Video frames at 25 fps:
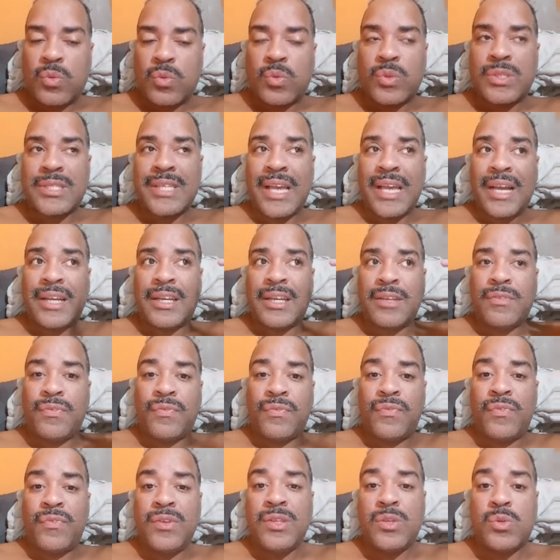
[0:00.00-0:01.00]
do
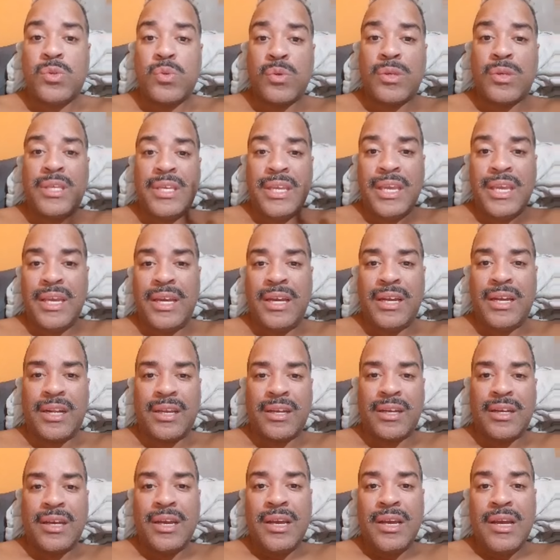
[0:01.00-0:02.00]
sacrifício que
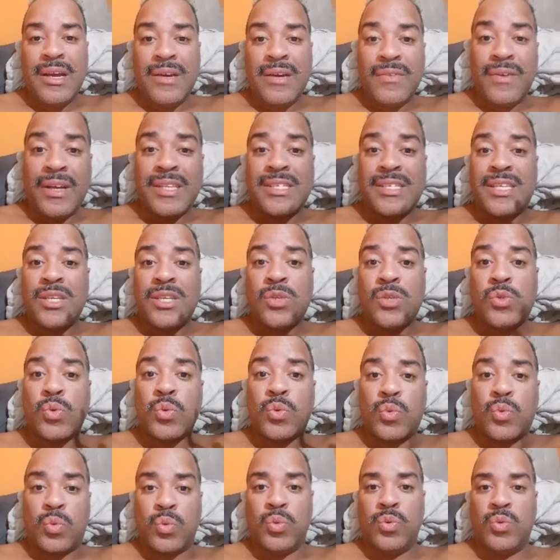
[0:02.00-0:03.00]
era fazer isso
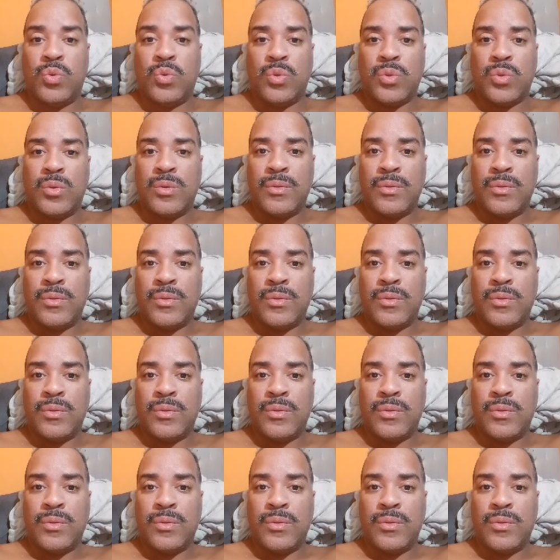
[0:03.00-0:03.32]
tudo?